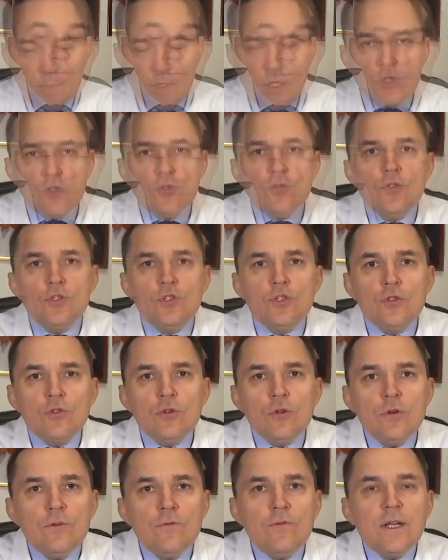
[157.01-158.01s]
Что
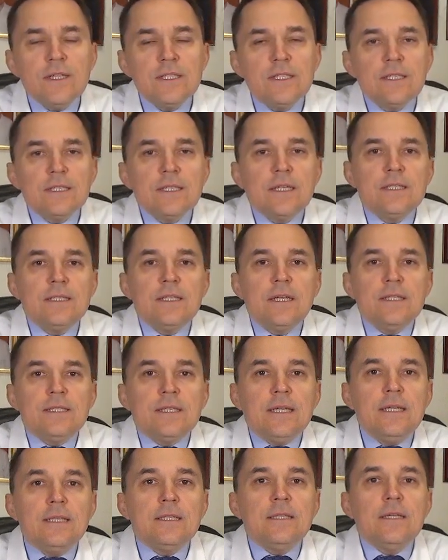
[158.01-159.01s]
еще важно сказать,
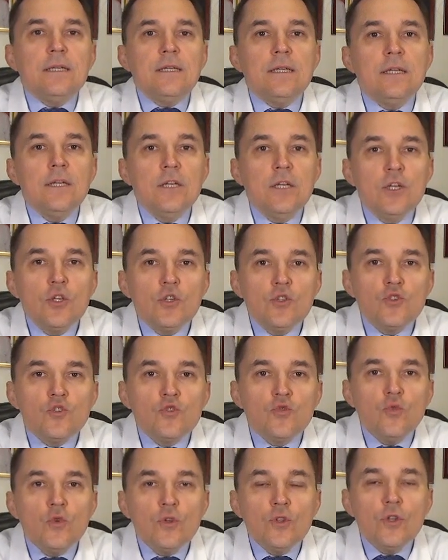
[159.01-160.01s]
это
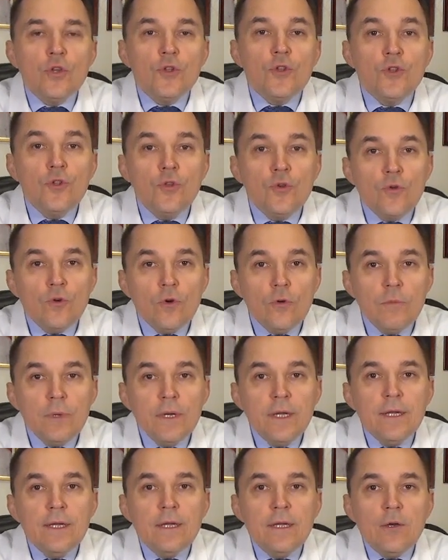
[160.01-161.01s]
сон
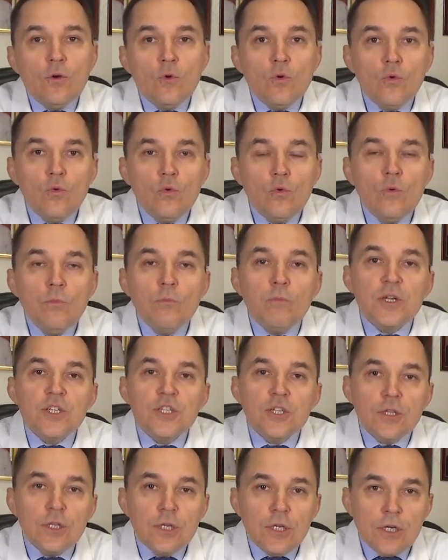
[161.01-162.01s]
днем у
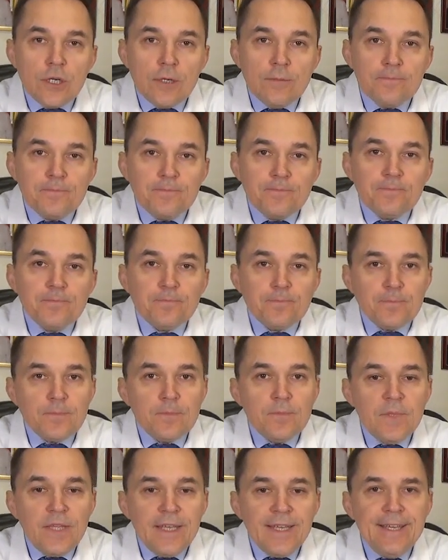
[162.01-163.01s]
пожилых.
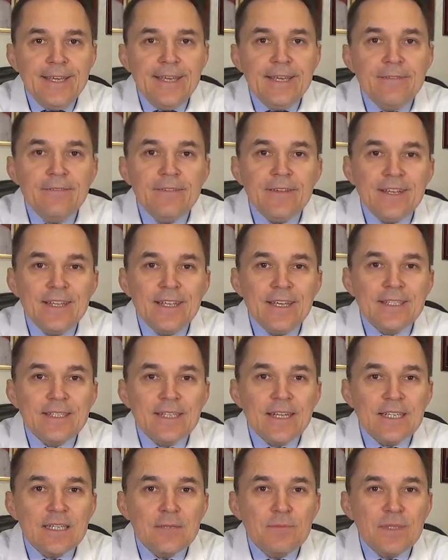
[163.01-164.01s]
И, вернее,
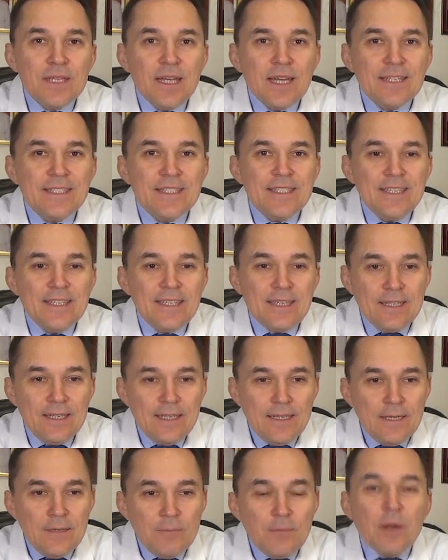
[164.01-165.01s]
скажем так, те
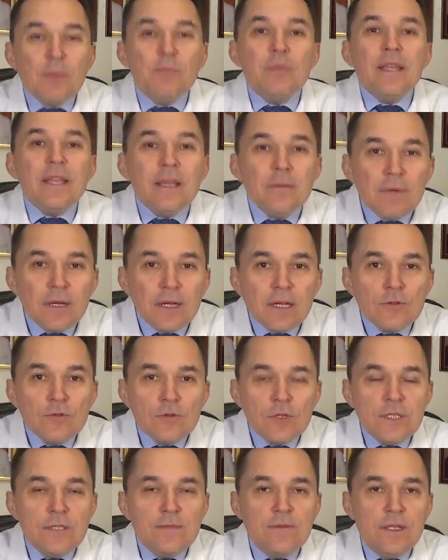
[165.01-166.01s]
проблемы,
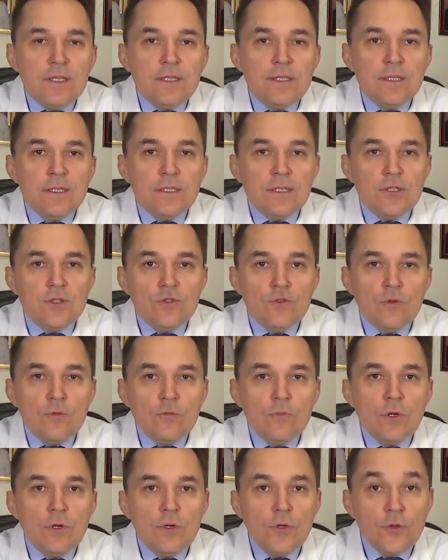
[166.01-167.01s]
которые связаны со
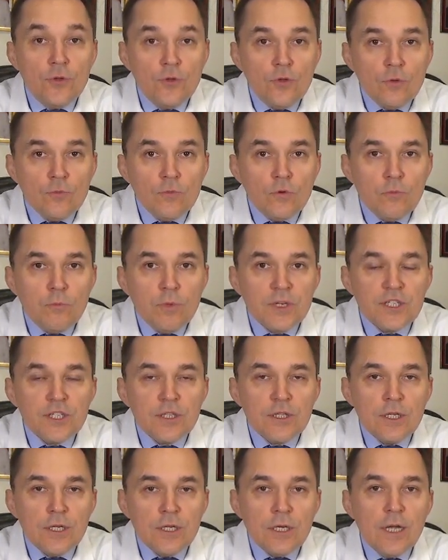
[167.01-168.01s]
сном днем у
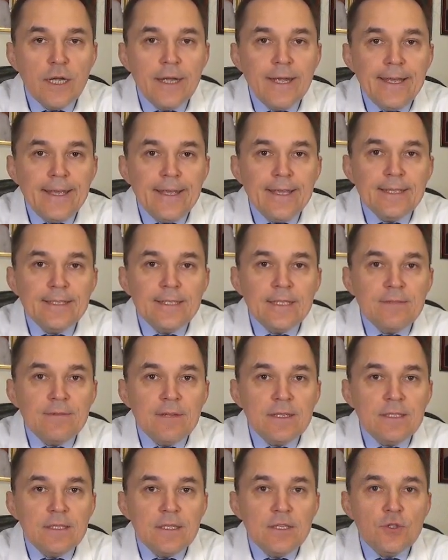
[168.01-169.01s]
пожилых. И это
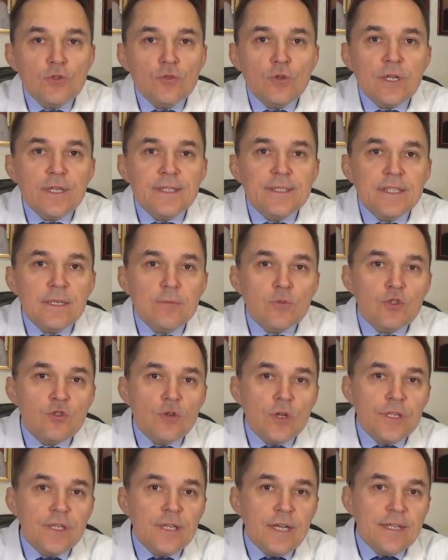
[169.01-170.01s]
связано не только с тем,
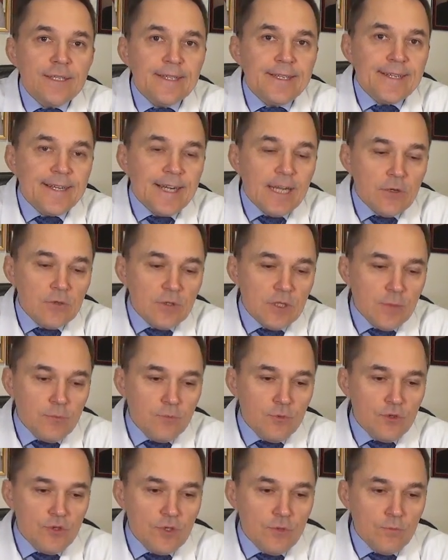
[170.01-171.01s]
что они отдыхают,
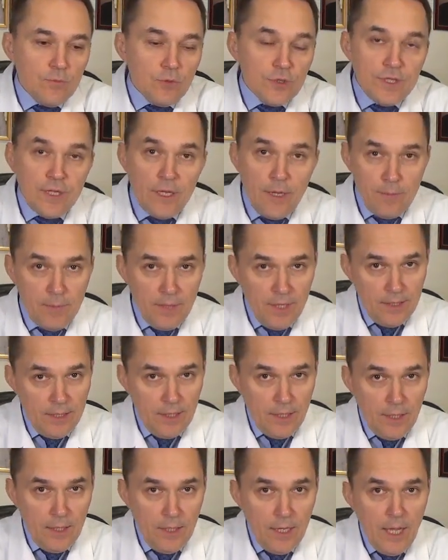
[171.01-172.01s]
допустим, после
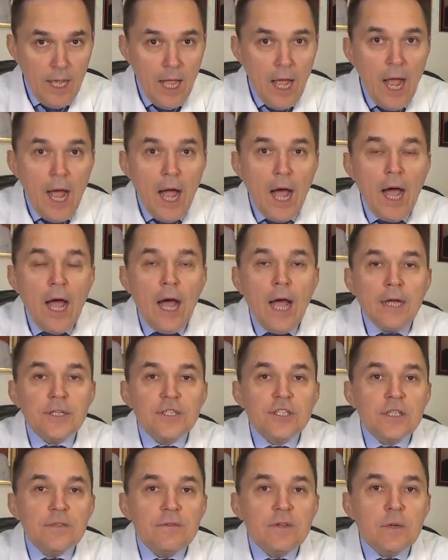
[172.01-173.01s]
обеда, а
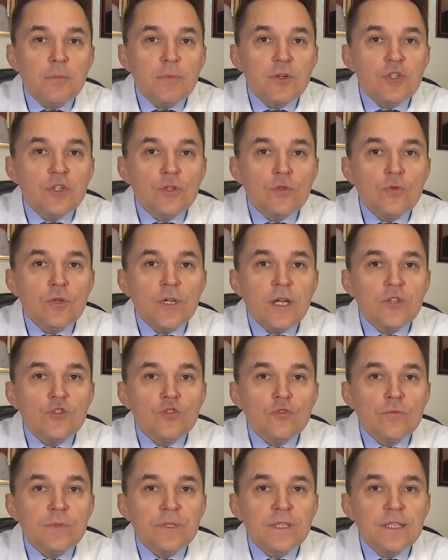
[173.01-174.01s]
человек пожилой,
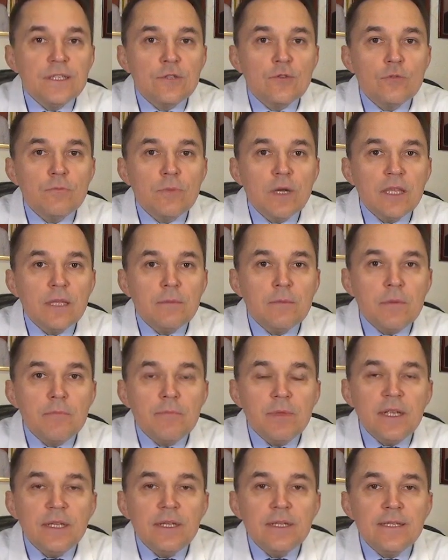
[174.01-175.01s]
особенно если он
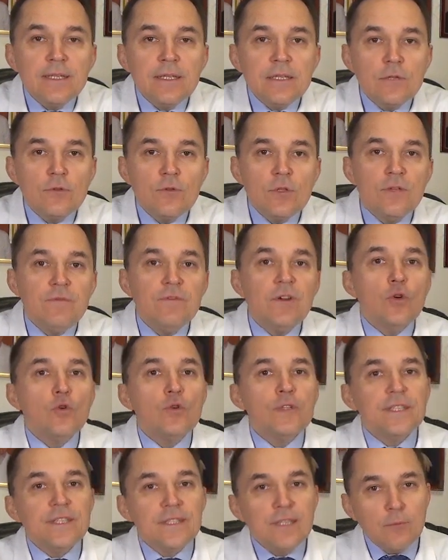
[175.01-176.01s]
маломобильный, если он не
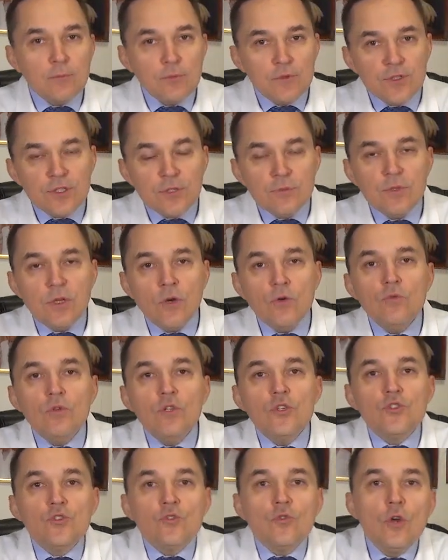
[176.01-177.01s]
выходит, допустим, на
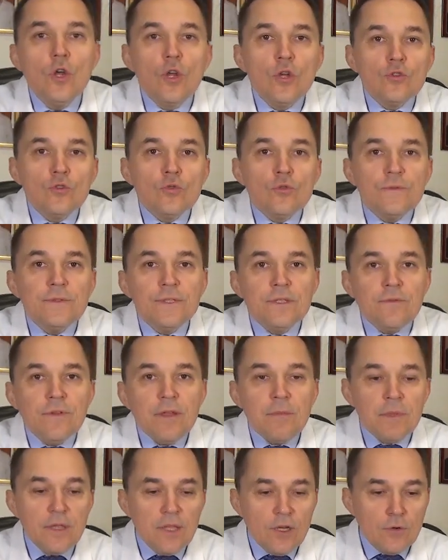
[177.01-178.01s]
улицу, то он все
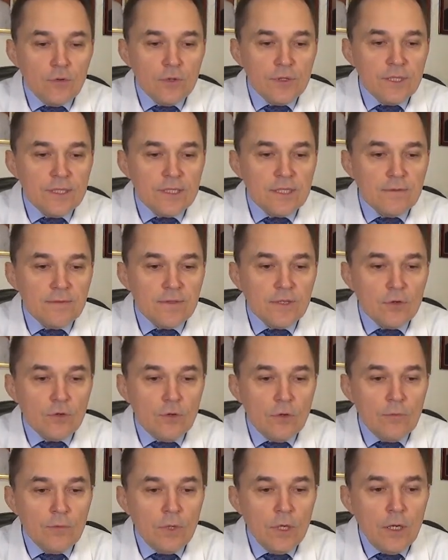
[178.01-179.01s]
время находится в
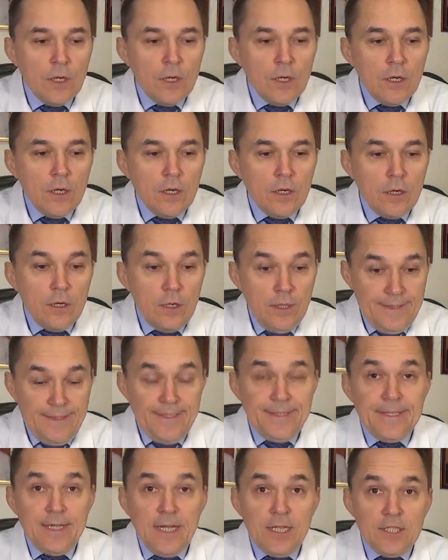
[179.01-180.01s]
таком в э,
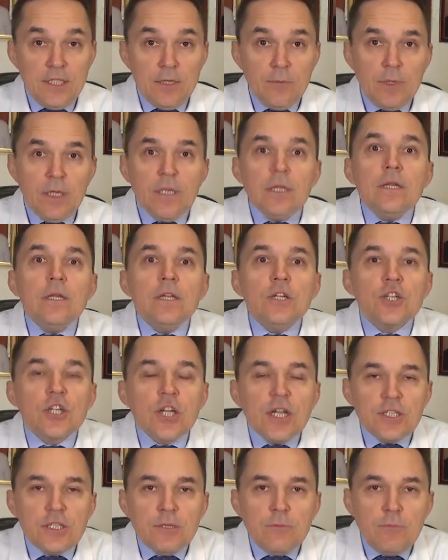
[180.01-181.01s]
сидячем или
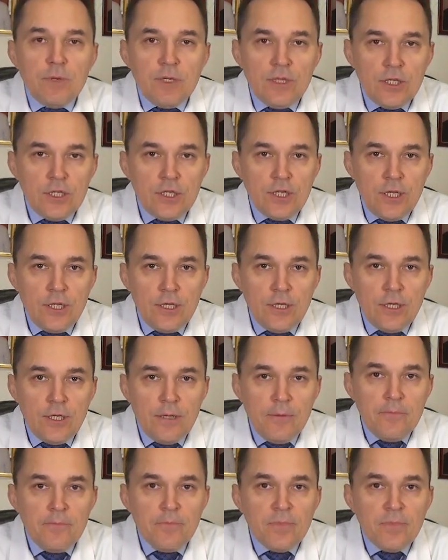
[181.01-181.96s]
лежачем положении.